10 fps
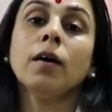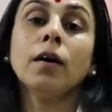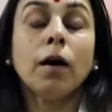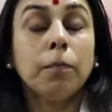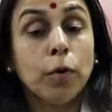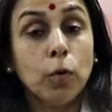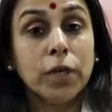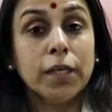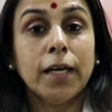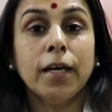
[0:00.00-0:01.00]

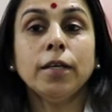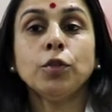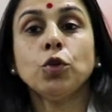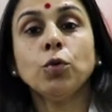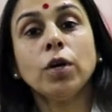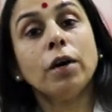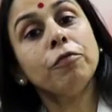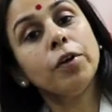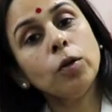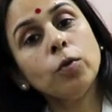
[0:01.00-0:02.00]
अपलोडेड हैं जो
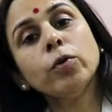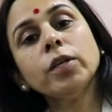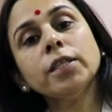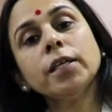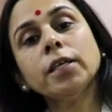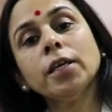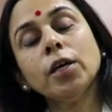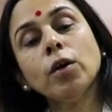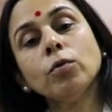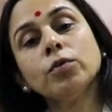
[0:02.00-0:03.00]
काफ़ी लोगों ने
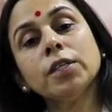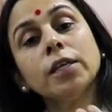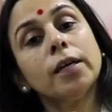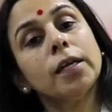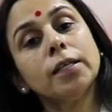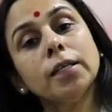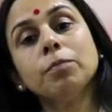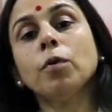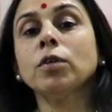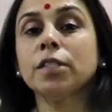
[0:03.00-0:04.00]
देखे और उससे
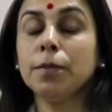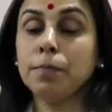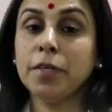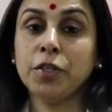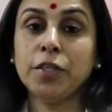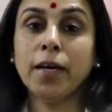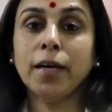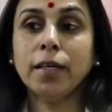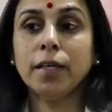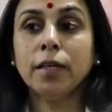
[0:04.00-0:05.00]
रिलेटेड बहुत से प्रश्न
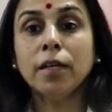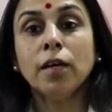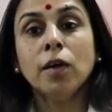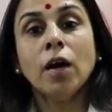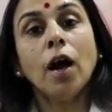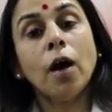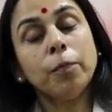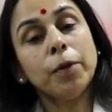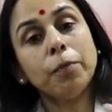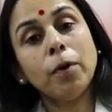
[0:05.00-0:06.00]
आए कि
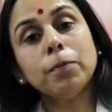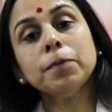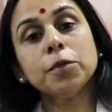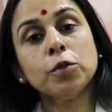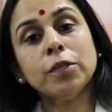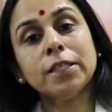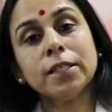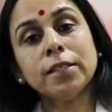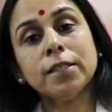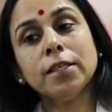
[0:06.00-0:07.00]
आपने प्रॉब्लम्स तो डिस
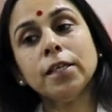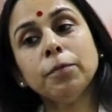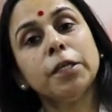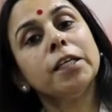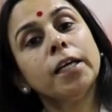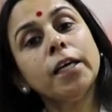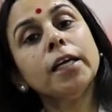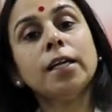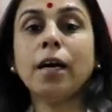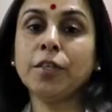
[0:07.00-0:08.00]
डिस्कस की अब इनके
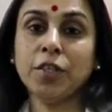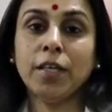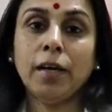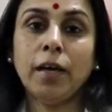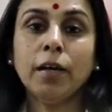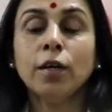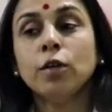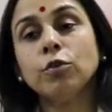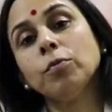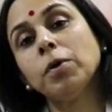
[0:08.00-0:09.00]
इलाज क्या हैं
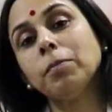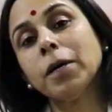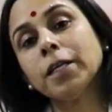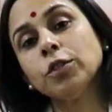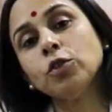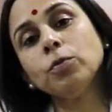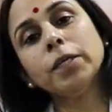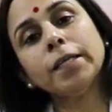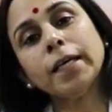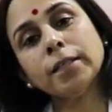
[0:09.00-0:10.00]
तो अब हमारी जो
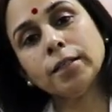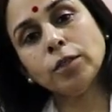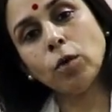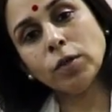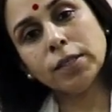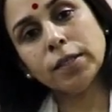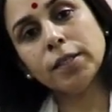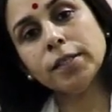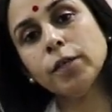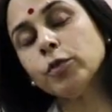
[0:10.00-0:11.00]
भी नेक्स्ट टॉक
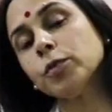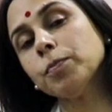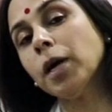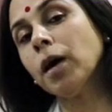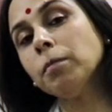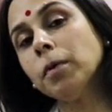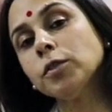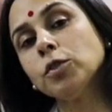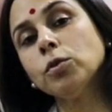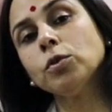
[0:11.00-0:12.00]
सीरीज़ है उसमें हम
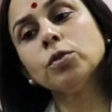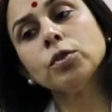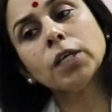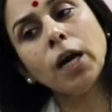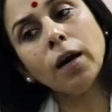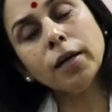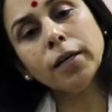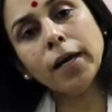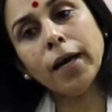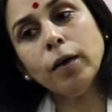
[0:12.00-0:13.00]
जो
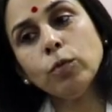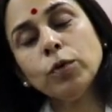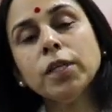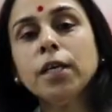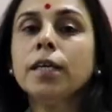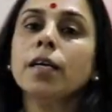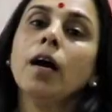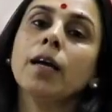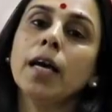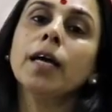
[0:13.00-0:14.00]
कारण हैं उनके
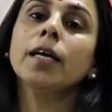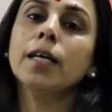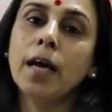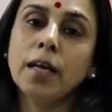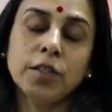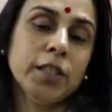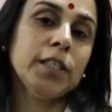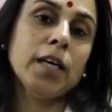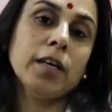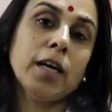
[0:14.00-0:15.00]
क्या क्या इलाज हैं
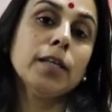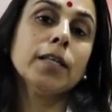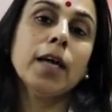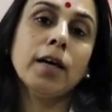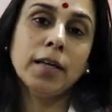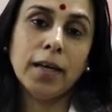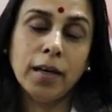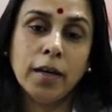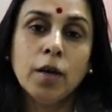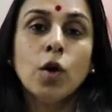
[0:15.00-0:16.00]
क्या क्या निदान
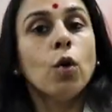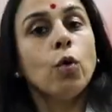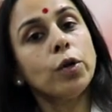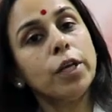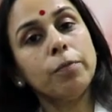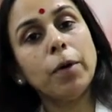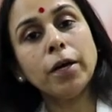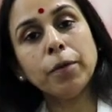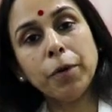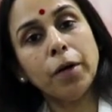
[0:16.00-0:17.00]
हैं उनके
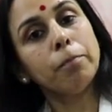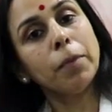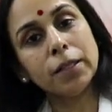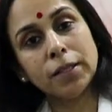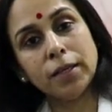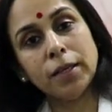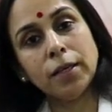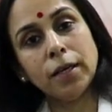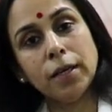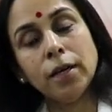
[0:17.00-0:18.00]
बारे में हम बात
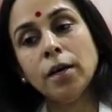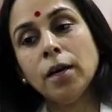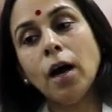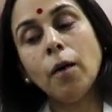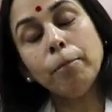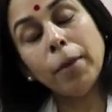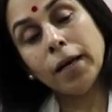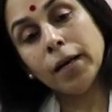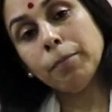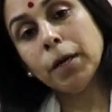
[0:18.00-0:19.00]
करेंगे हम
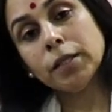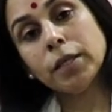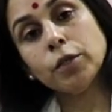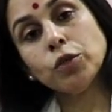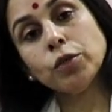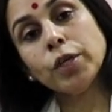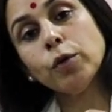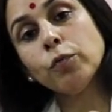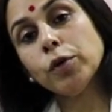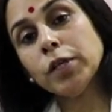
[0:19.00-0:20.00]
पहले बात कर चुके
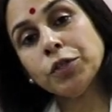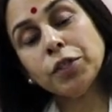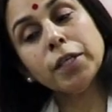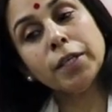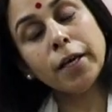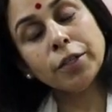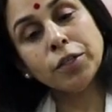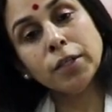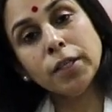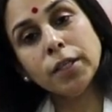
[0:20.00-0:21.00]
हैं ओव्यूलेशन
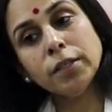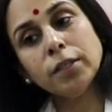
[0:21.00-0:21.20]
इंडक्शन की